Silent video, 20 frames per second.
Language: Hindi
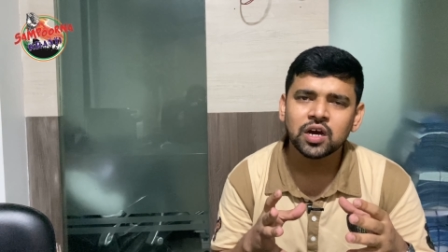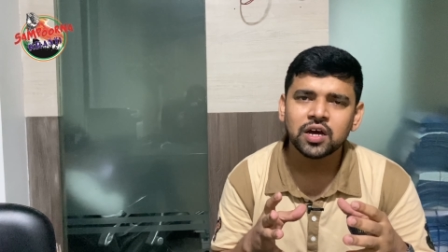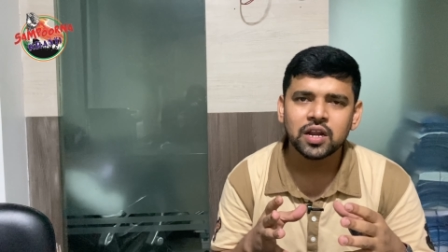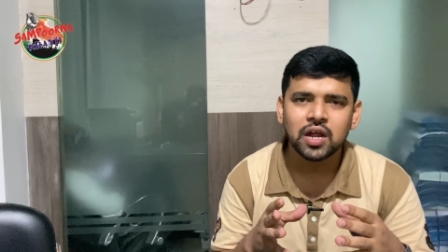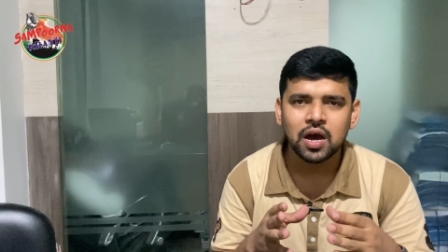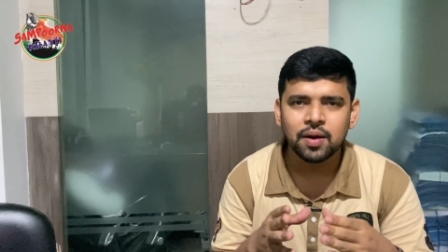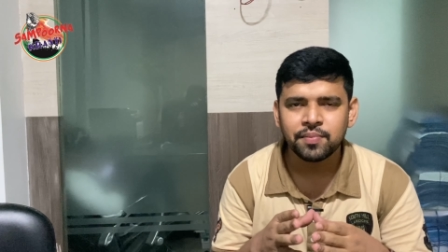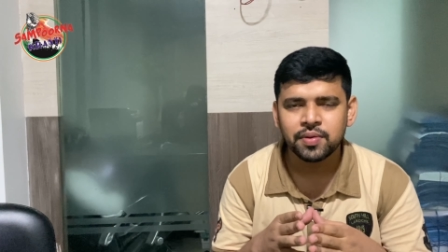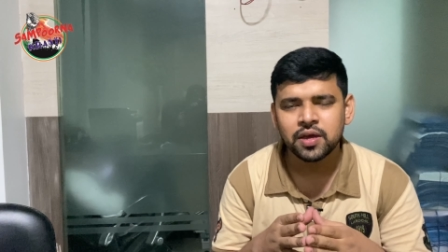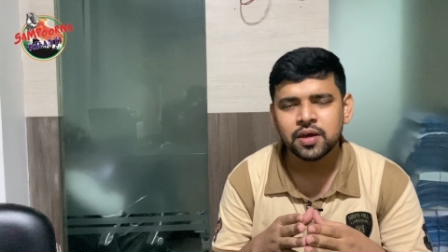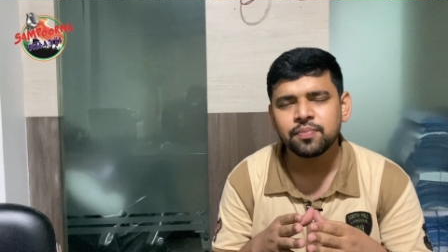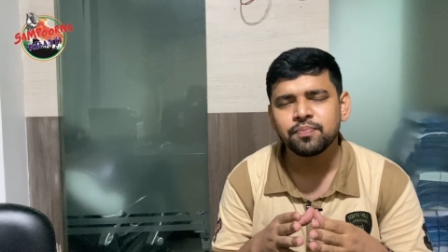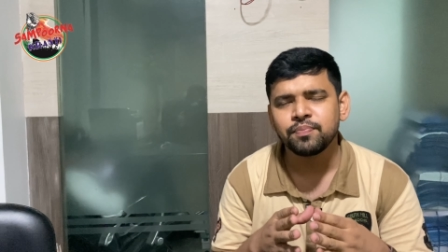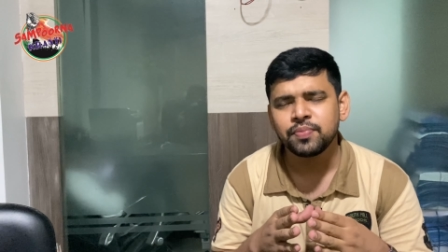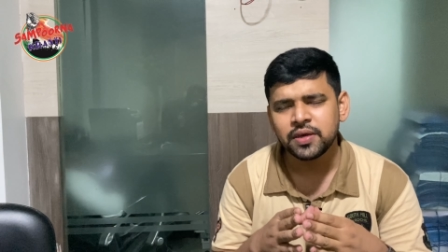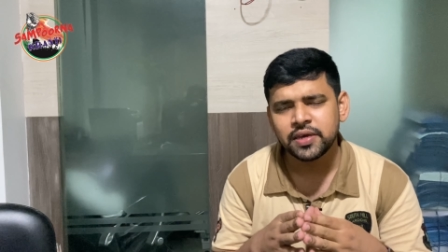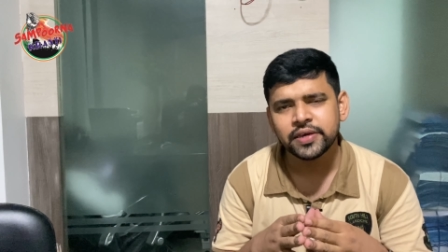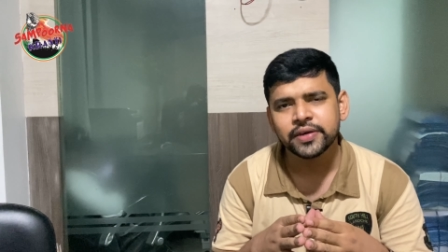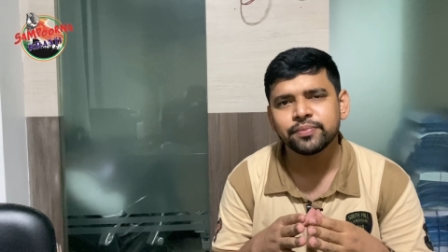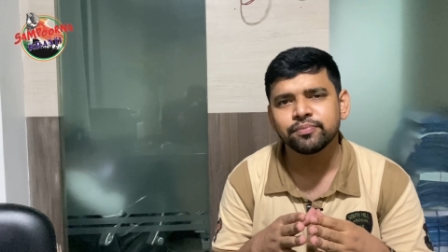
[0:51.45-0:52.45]
उसका नाम है
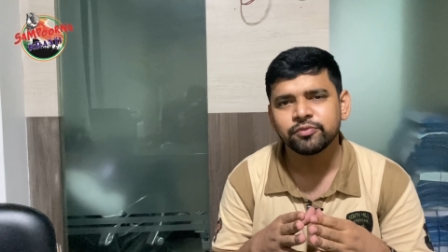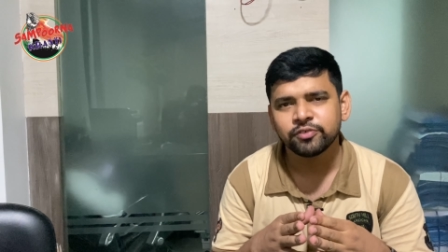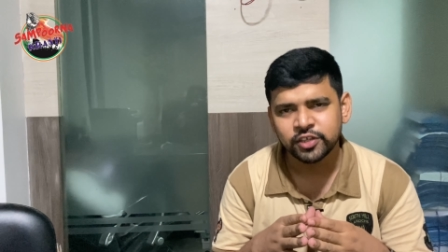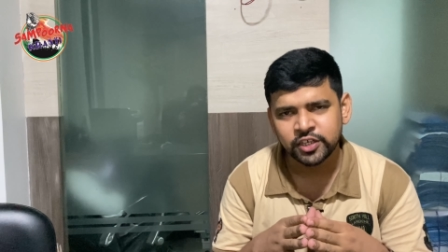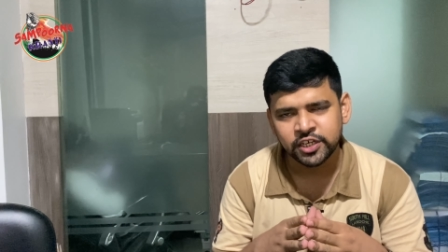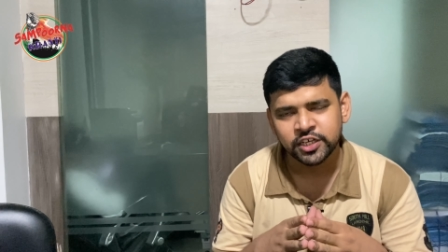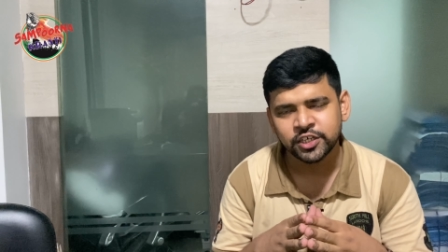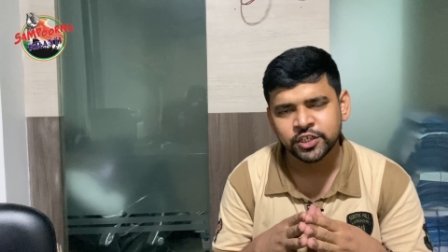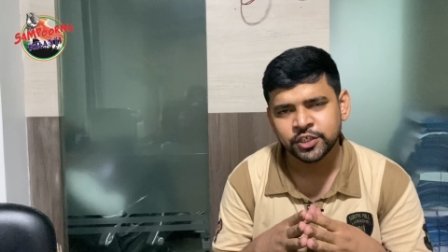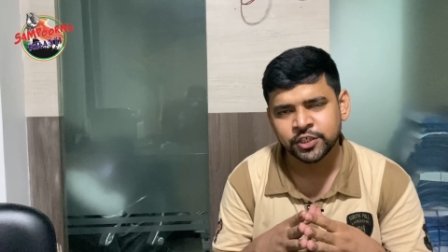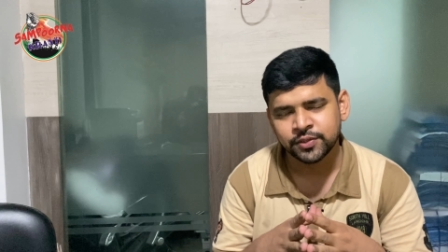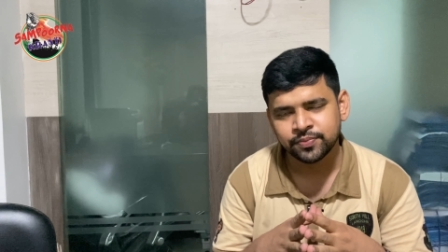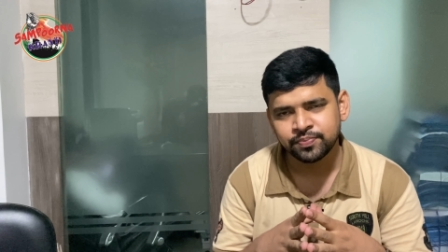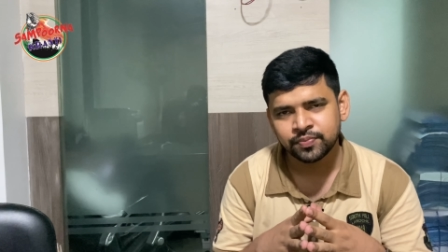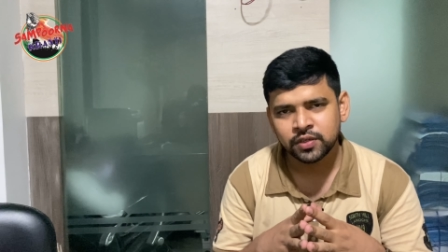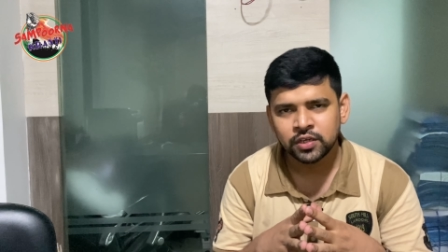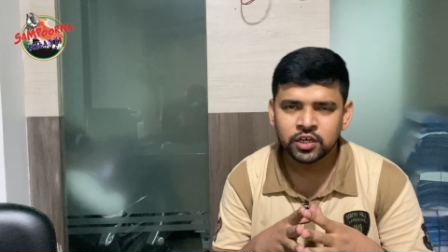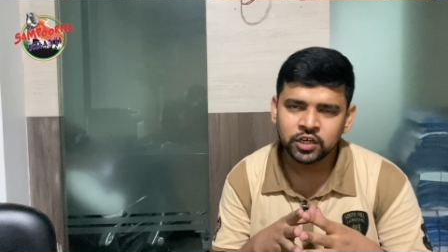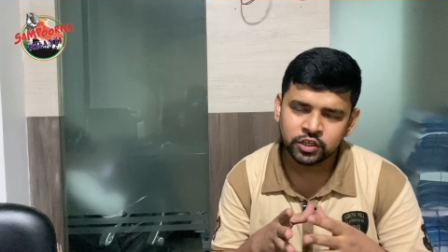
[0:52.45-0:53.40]
पी एम सी एच